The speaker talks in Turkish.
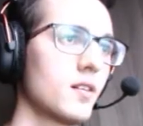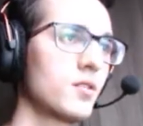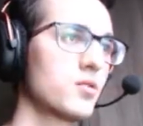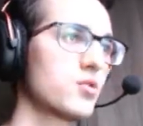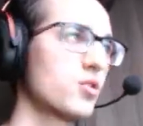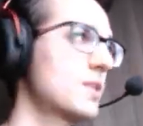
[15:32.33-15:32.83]

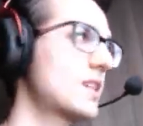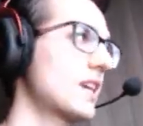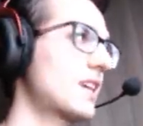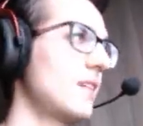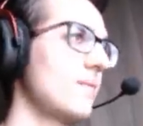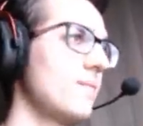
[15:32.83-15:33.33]
Şunu bir
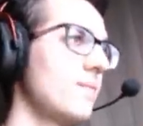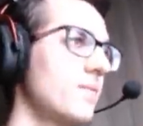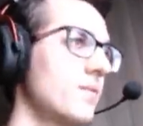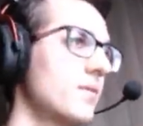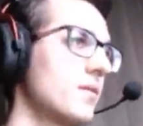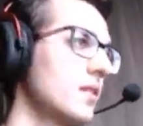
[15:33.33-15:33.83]
çekeyim.
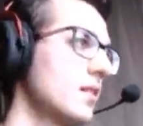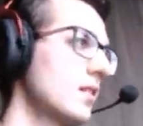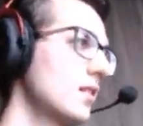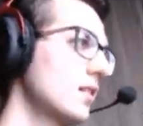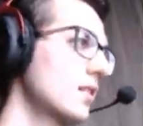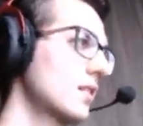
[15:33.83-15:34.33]

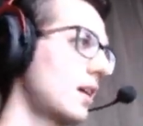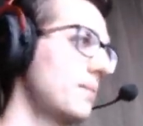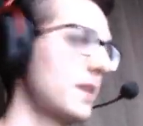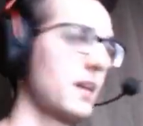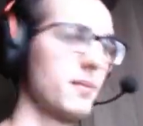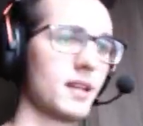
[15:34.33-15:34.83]
Tamam
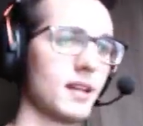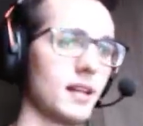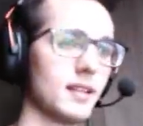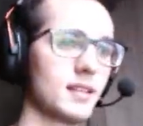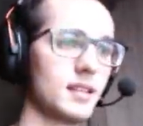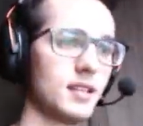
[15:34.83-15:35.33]
birebir
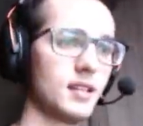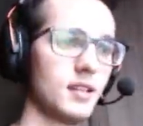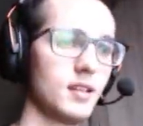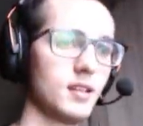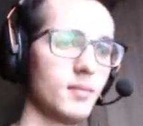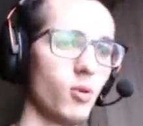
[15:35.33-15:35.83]
kaldık.
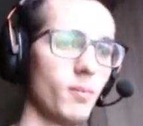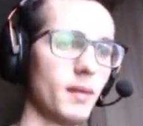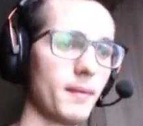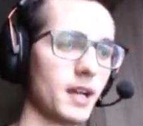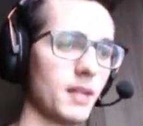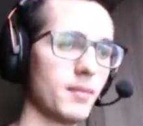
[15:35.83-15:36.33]
Bombam
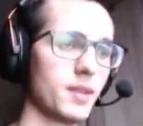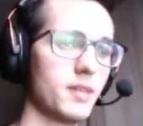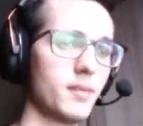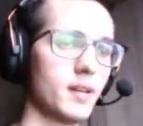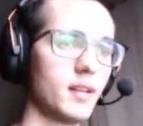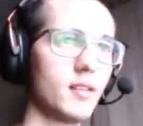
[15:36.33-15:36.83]
kalmadı değil
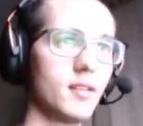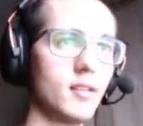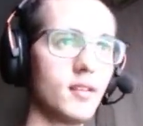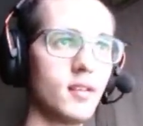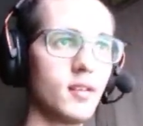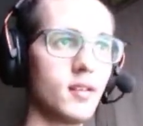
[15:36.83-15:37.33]
mi?
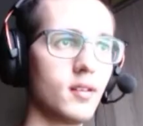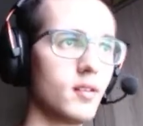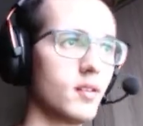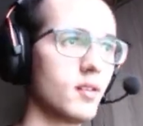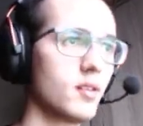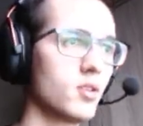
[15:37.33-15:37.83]

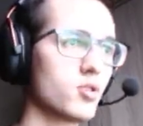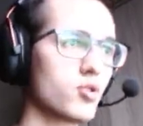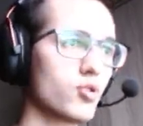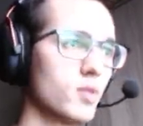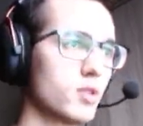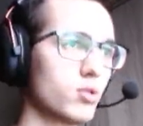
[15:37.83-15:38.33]

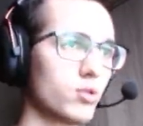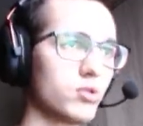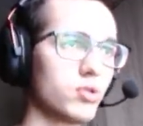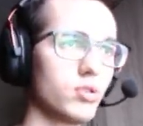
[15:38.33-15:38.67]
Şunu bir tut.